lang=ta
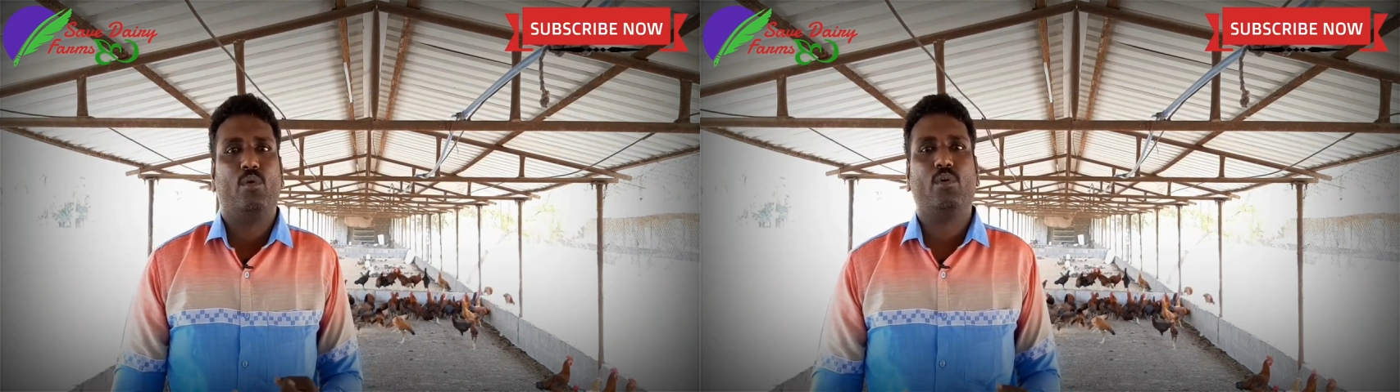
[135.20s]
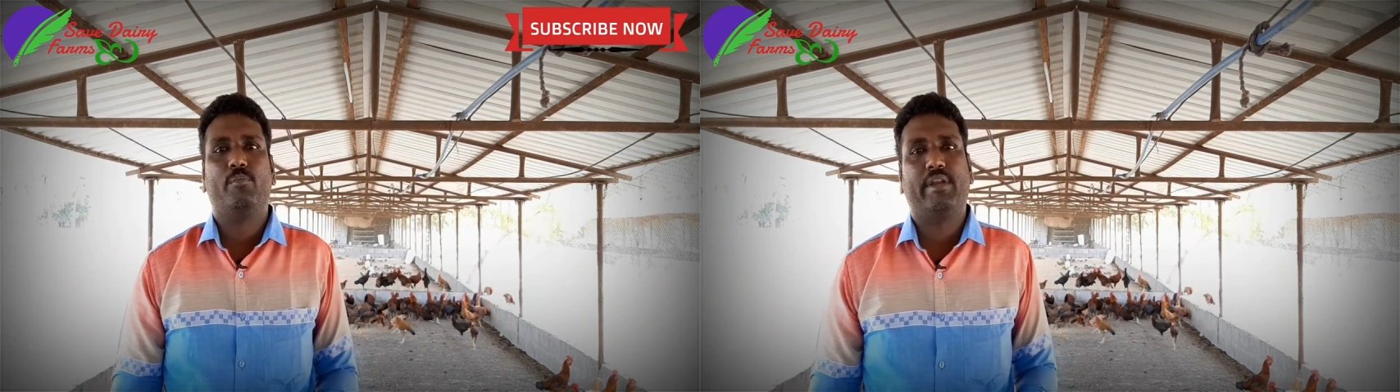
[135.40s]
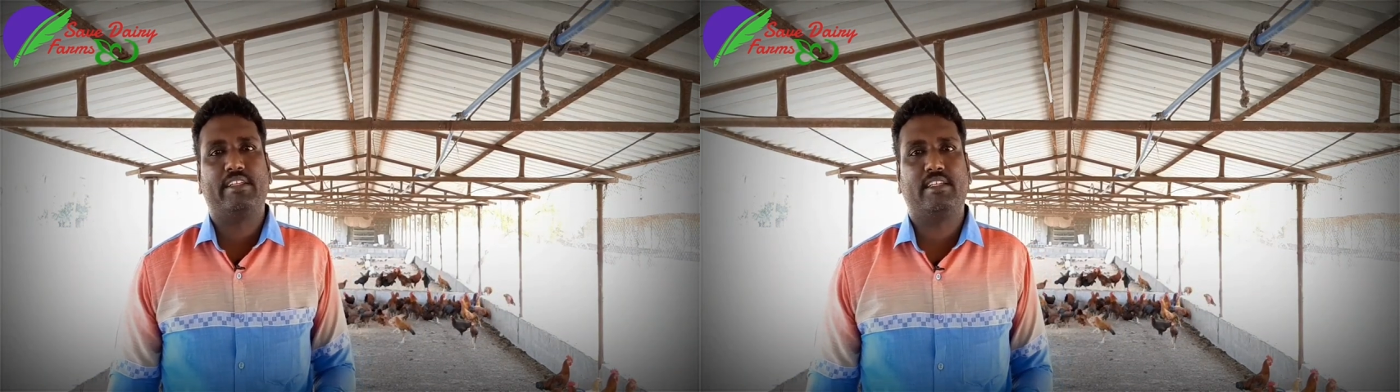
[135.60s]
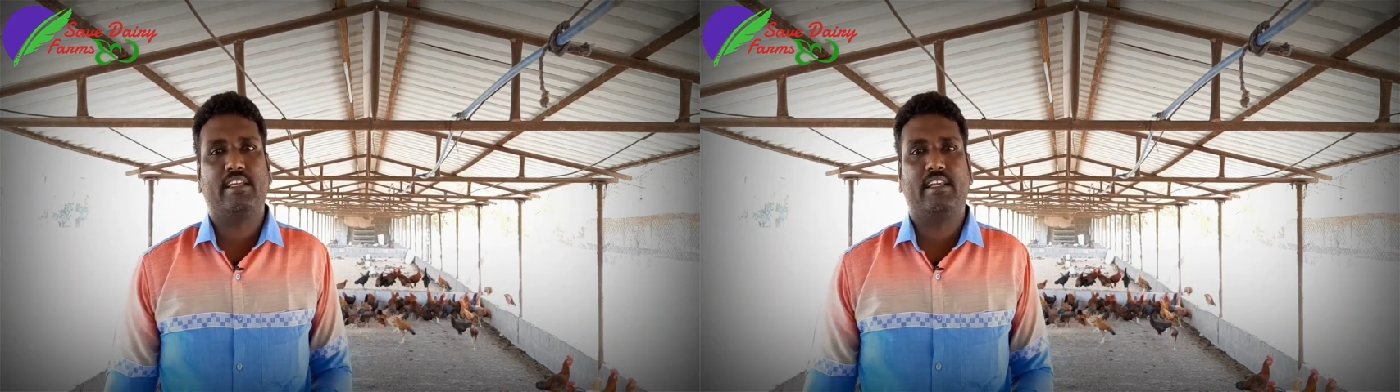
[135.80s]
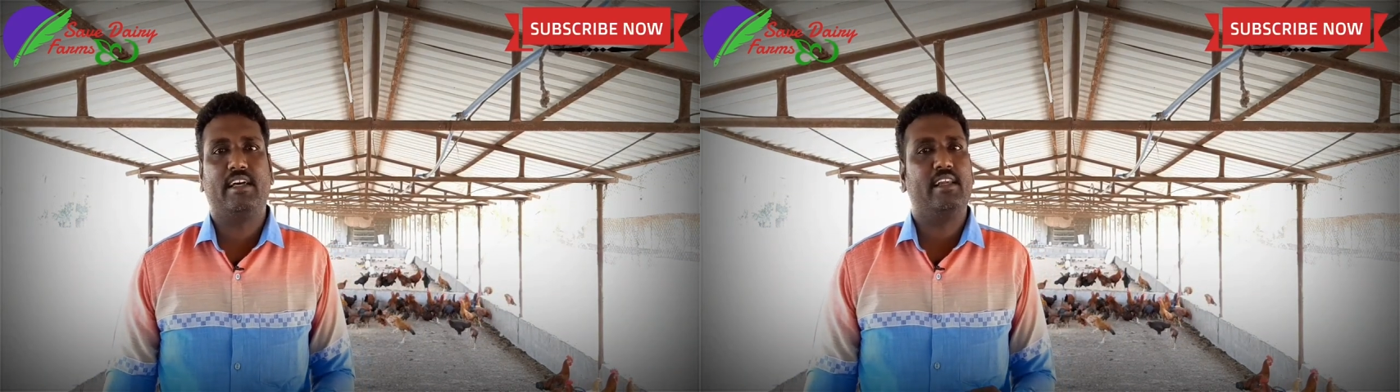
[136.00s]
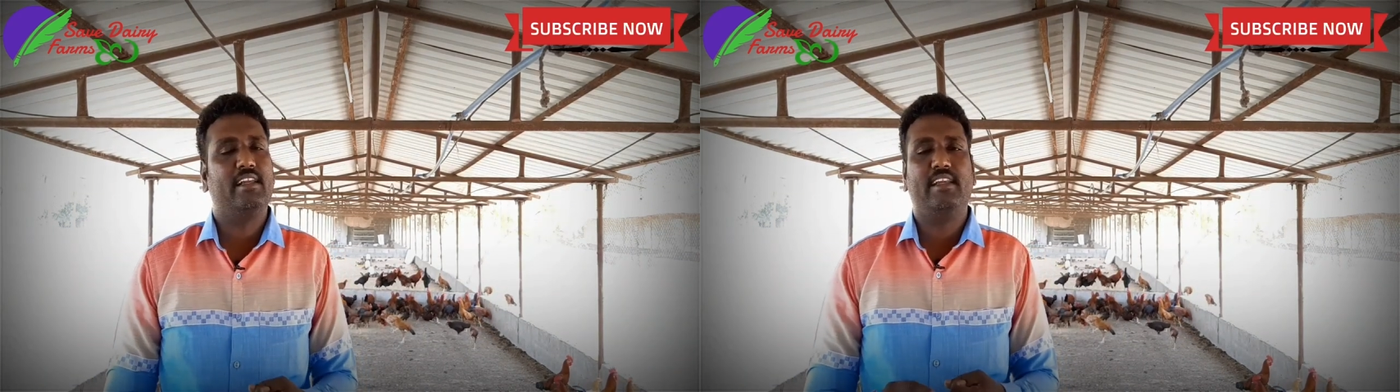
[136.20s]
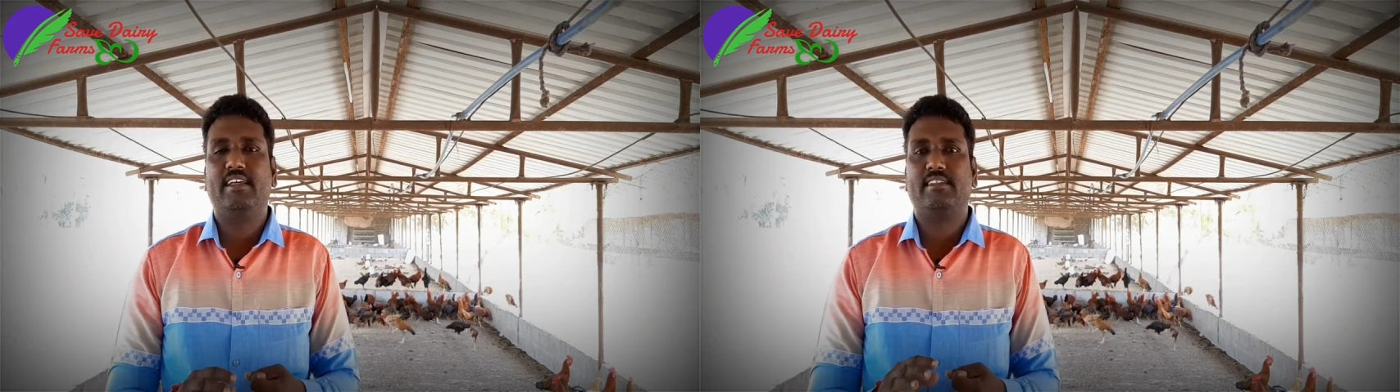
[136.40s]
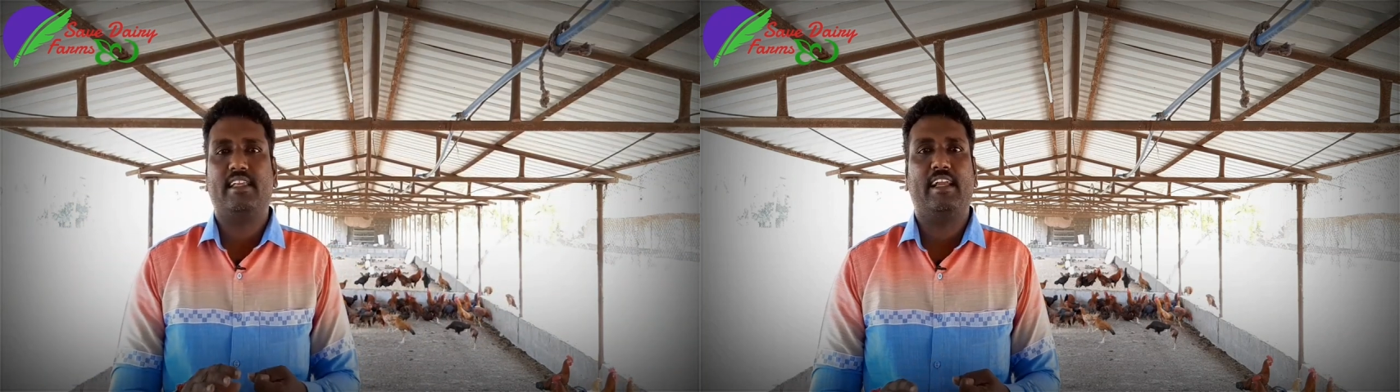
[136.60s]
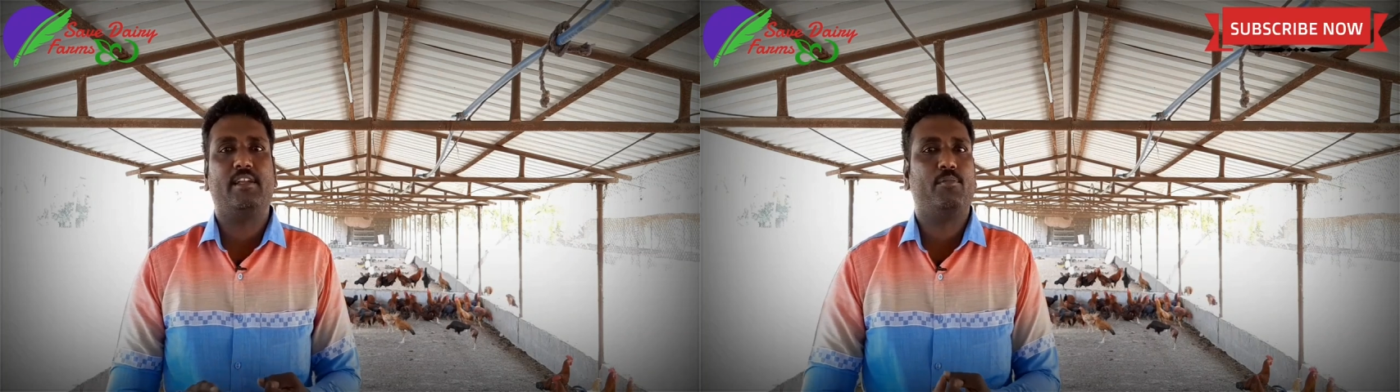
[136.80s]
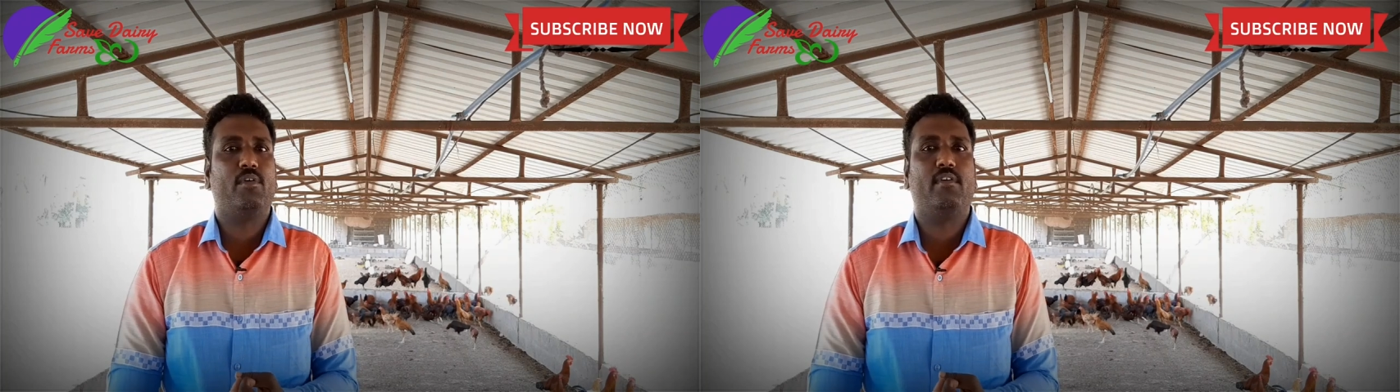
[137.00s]
ஒன்றும் பிரச்சனை இல்லை ஆனால் லீஸ்
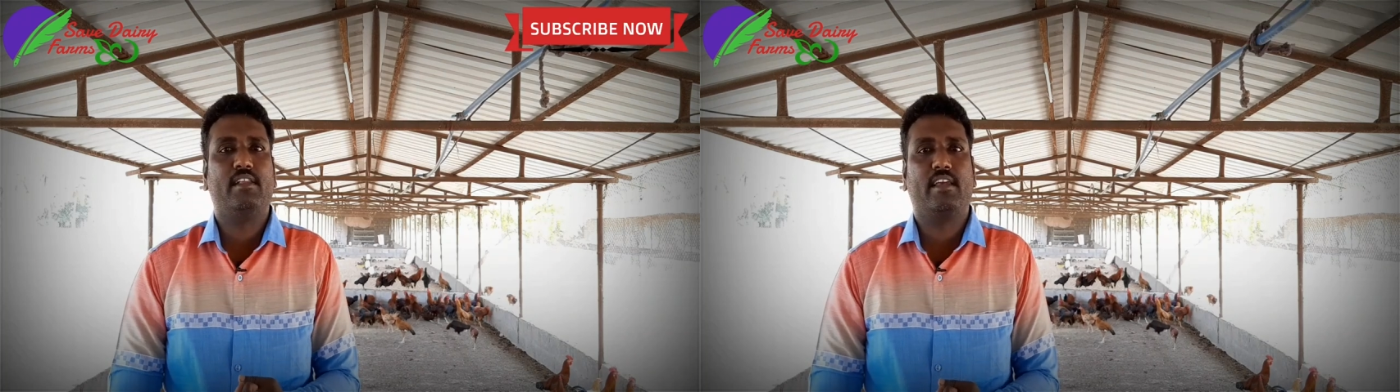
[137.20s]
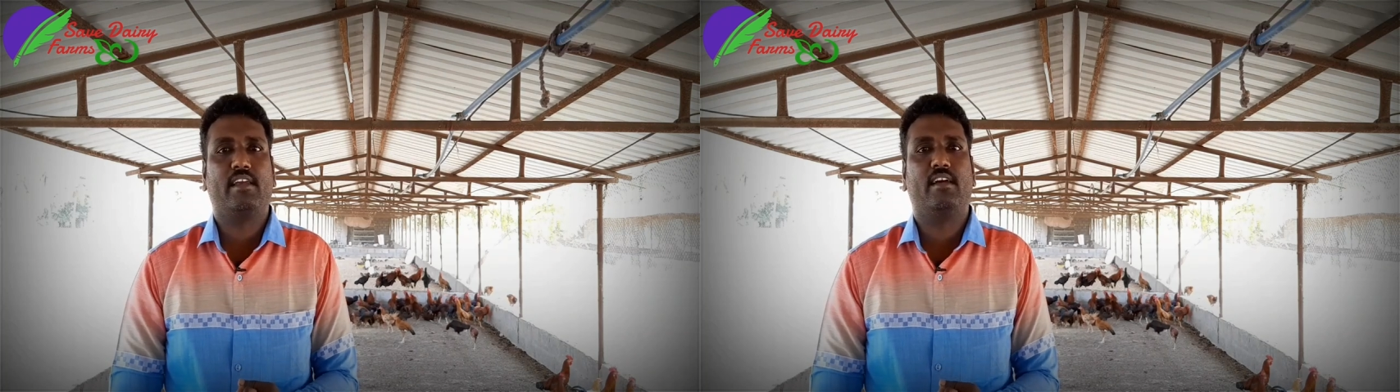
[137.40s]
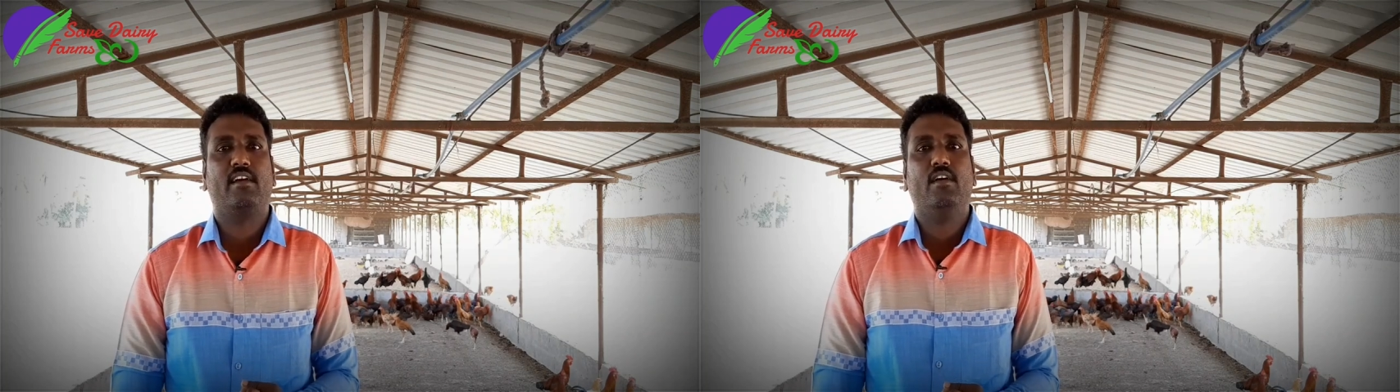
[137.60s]
லேண்டு போகாதீங்க